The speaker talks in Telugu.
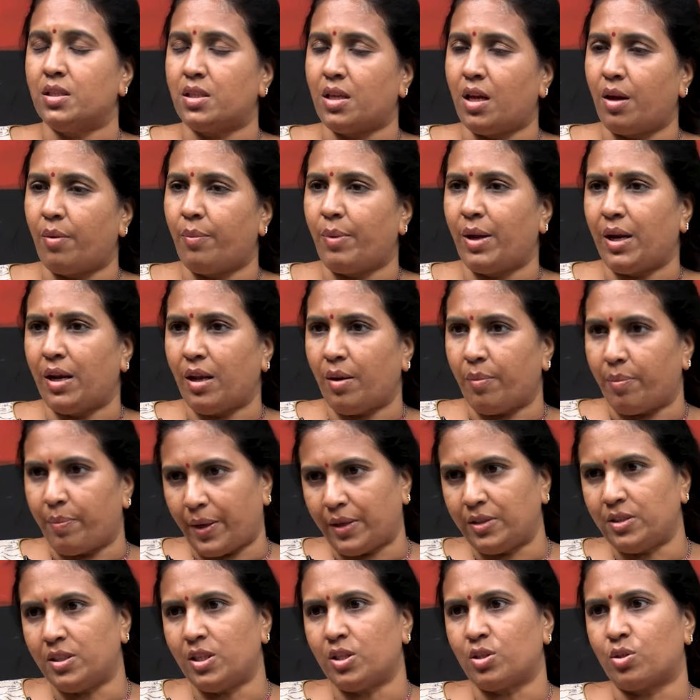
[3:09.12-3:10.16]
సో మళ్ళీ
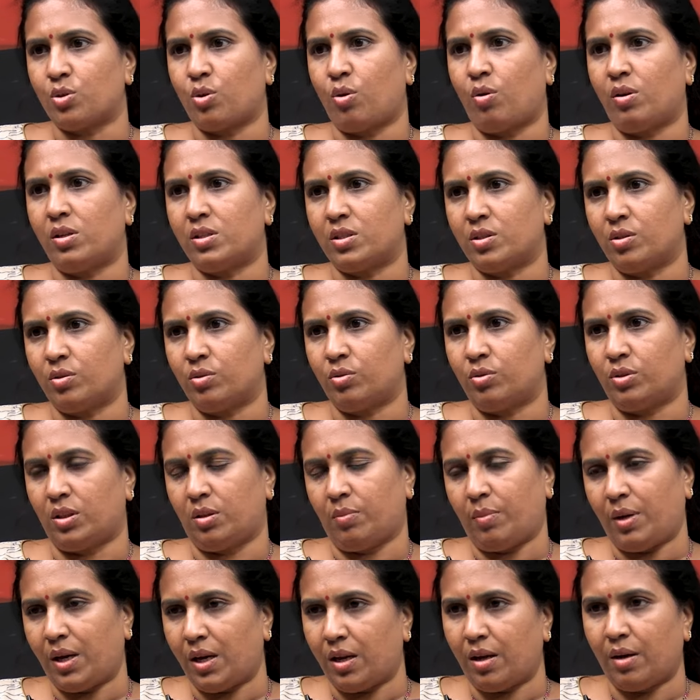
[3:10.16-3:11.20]
పని చేసుకోవాల్సింది
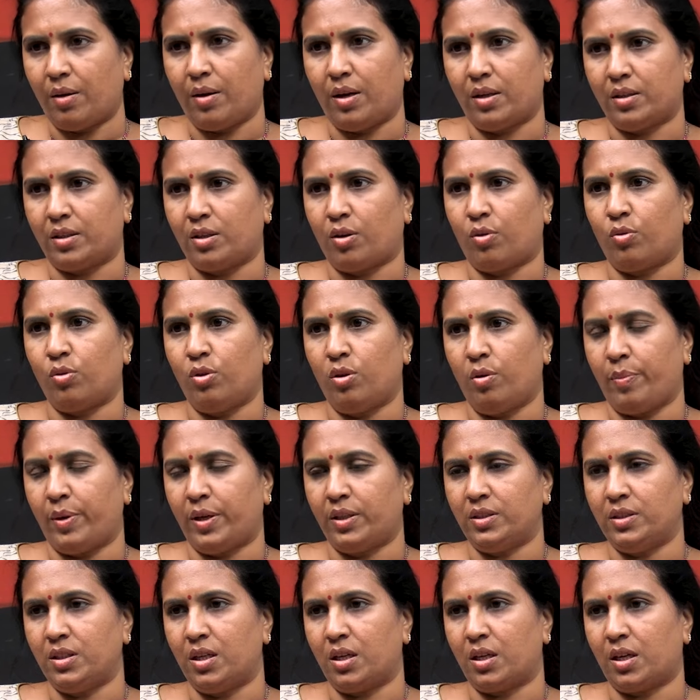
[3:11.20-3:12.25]
ఉంటుంది మళ్ళీ టౌన్లో
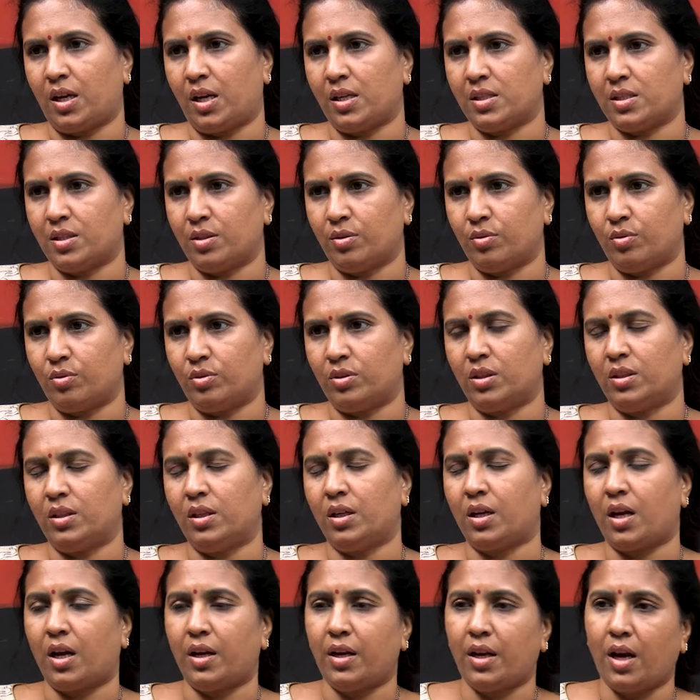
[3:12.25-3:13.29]
పని చేయగాల్సింది ఉంటుంది
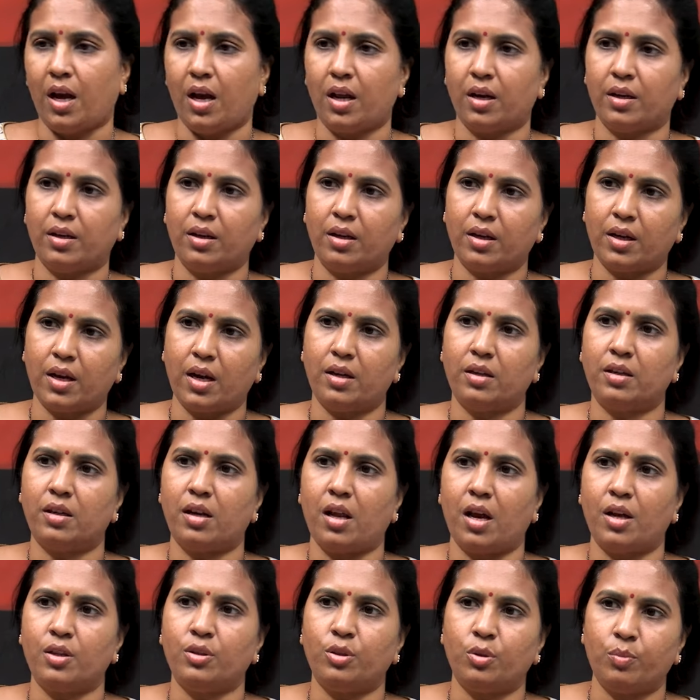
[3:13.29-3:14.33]
కానీ అన్న
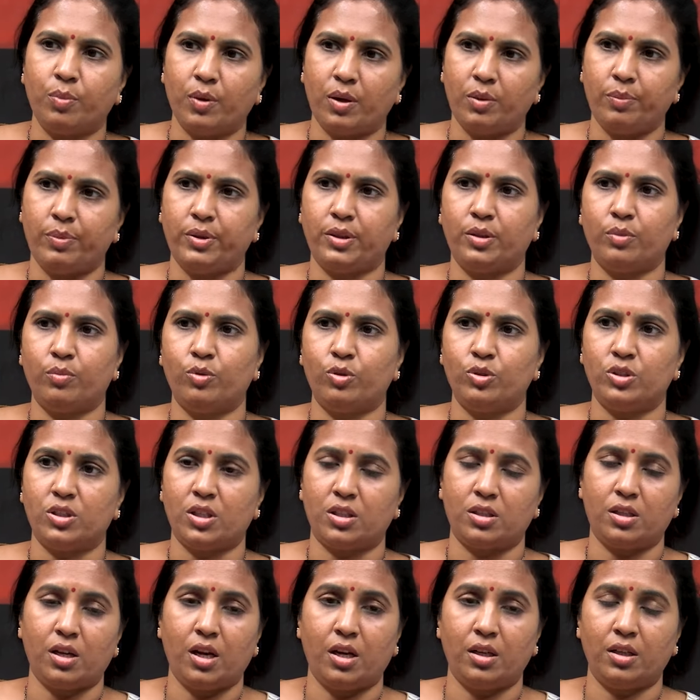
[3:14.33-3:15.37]
క్యాంటీన్లో ఐదు రూపాయలు పెట్టి
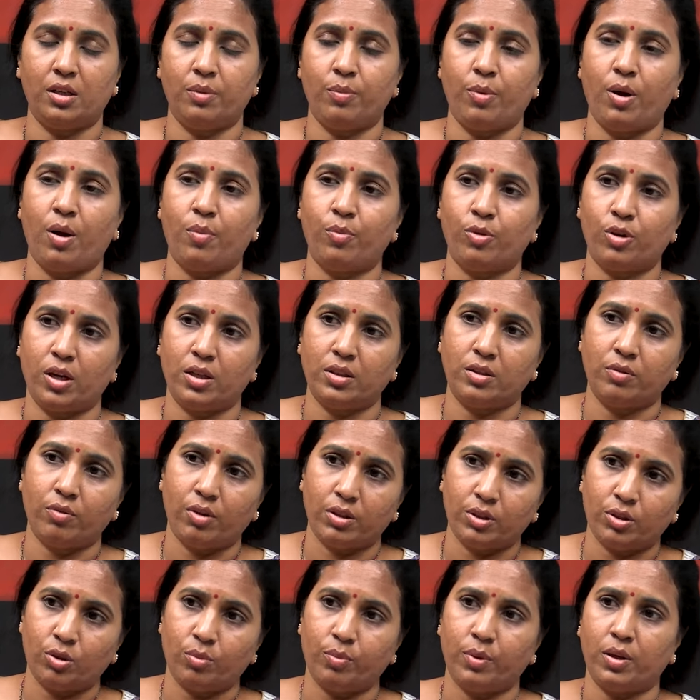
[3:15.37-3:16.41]
భోంచేసలే అంటే మామూలుగా అయితే
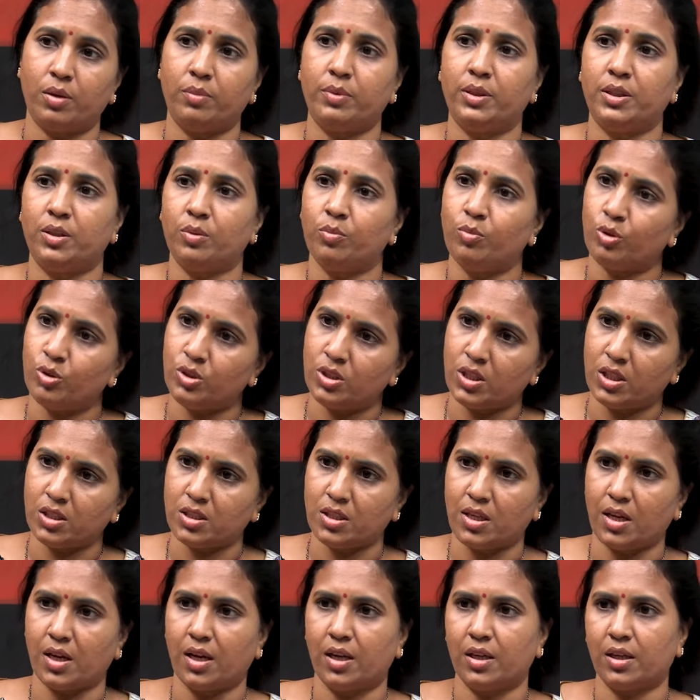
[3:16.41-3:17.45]
వంద రూపాయలు పెట్టి
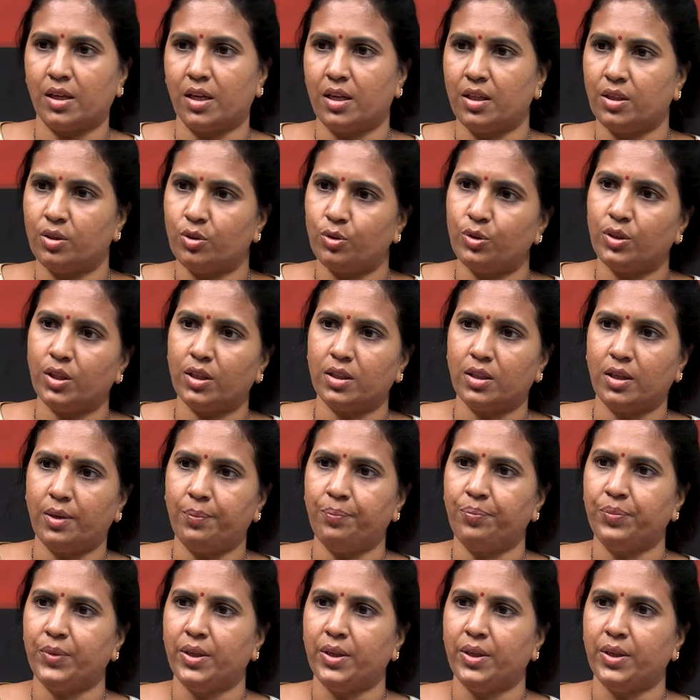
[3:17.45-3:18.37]
భోంచేసేయగలిగే ఇది ఉంటుందా